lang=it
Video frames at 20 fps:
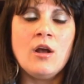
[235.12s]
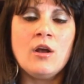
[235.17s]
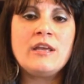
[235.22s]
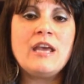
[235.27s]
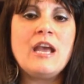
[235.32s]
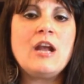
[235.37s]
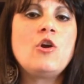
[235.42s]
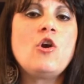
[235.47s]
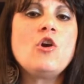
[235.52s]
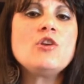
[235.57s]

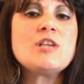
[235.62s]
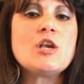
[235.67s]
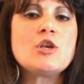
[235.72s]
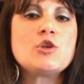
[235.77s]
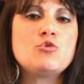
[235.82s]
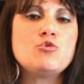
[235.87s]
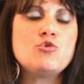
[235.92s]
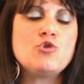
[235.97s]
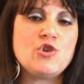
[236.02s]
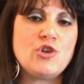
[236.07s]
Che cosa
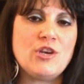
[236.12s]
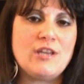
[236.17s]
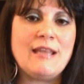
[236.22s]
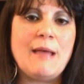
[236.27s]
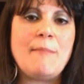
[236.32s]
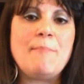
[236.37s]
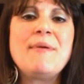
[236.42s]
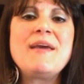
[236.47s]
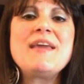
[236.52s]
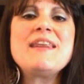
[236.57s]

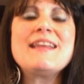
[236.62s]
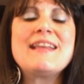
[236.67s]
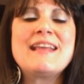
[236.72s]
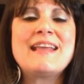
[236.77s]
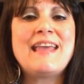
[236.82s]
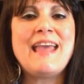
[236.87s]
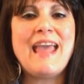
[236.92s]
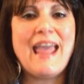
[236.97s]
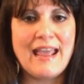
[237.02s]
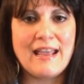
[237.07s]
succede?
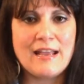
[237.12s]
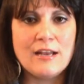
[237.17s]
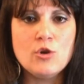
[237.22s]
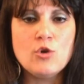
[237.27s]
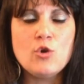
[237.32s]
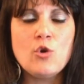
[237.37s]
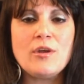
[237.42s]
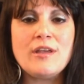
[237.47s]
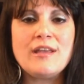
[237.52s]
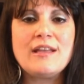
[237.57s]
Perché
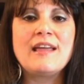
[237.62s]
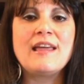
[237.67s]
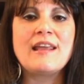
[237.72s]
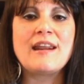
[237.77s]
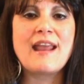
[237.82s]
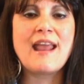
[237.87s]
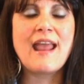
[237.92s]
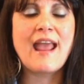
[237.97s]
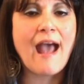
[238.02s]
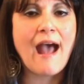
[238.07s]
noi
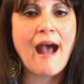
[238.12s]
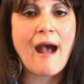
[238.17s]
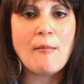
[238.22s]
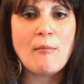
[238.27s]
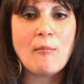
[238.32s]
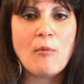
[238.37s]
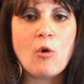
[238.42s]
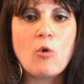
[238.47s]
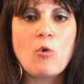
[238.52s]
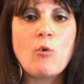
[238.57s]

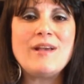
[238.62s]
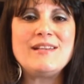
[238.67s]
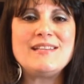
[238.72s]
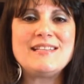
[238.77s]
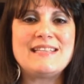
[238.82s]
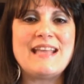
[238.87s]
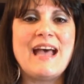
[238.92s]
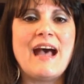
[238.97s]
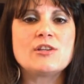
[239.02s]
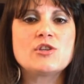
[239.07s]
creiamo
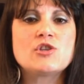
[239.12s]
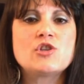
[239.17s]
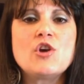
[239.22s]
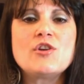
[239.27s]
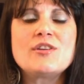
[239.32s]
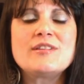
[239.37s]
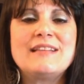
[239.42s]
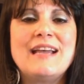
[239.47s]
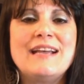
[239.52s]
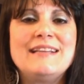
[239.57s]
questa
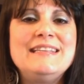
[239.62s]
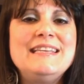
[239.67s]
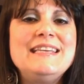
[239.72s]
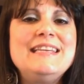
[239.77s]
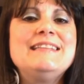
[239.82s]
sorta di